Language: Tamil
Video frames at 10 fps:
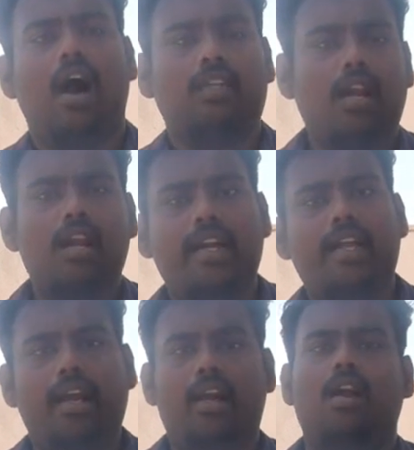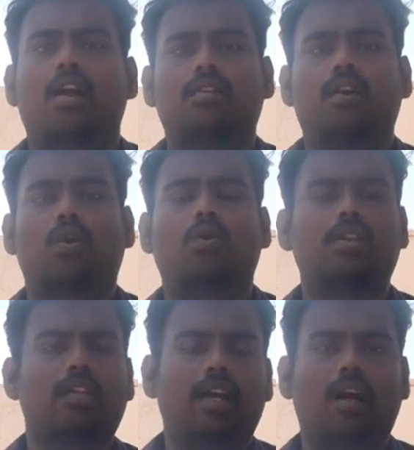அதனால் இந்தியாவுக்கு என்ன நல்லது நடக்கணும்
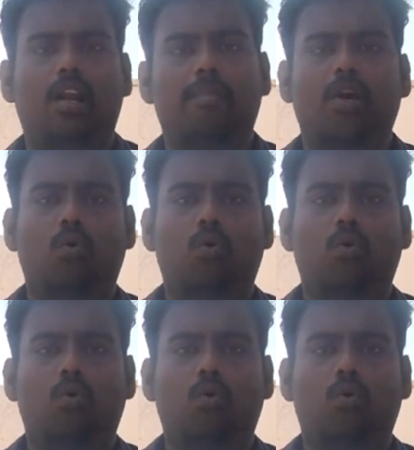அந்த திட்டங்கள் எப்படி